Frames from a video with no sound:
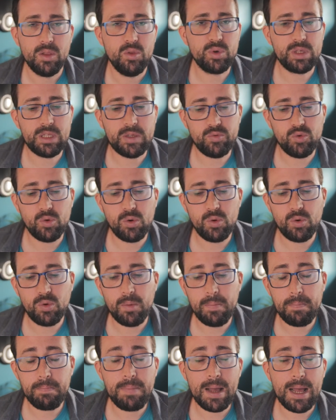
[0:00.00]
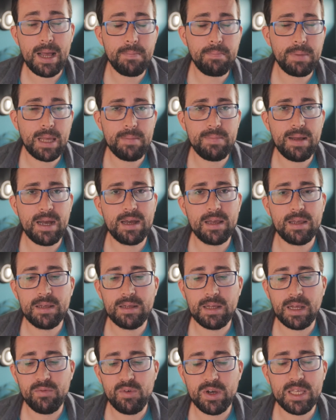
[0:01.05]
Donc il ne faut pas
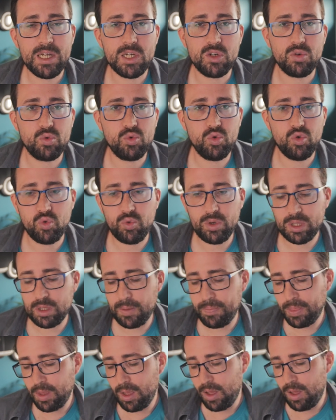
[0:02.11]
préparer un voyage tout de suite.